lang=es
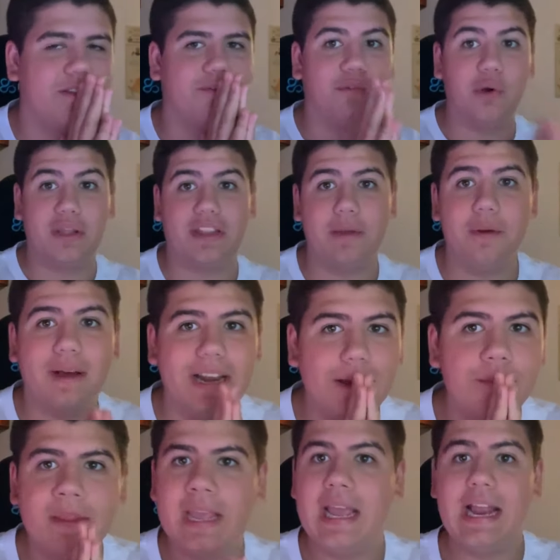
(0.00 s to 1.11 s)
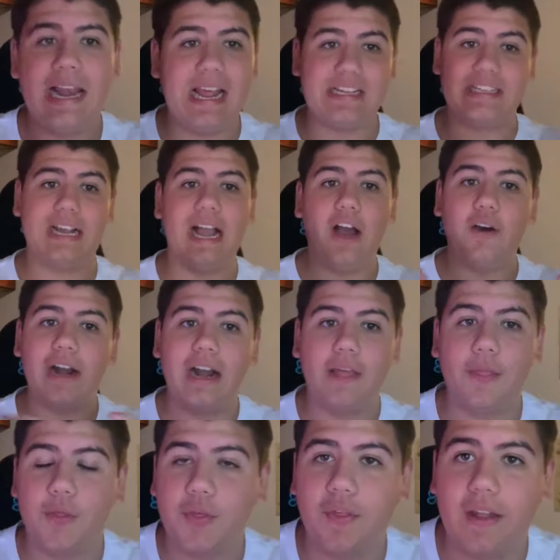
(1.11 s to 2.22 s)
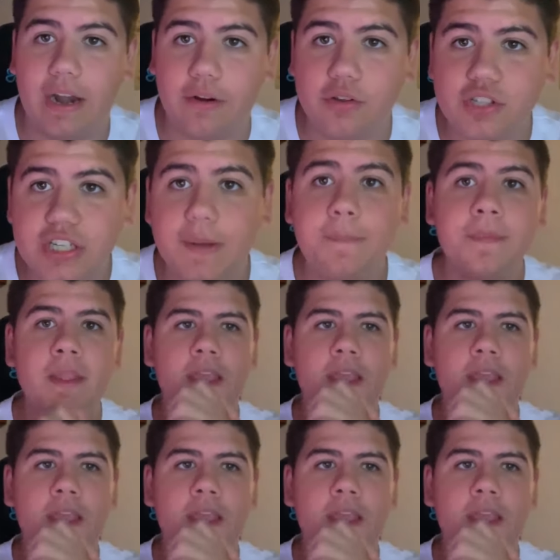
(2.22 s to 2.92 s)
fugitivo, ¿vale? La saca ahora a las 12 de la noche.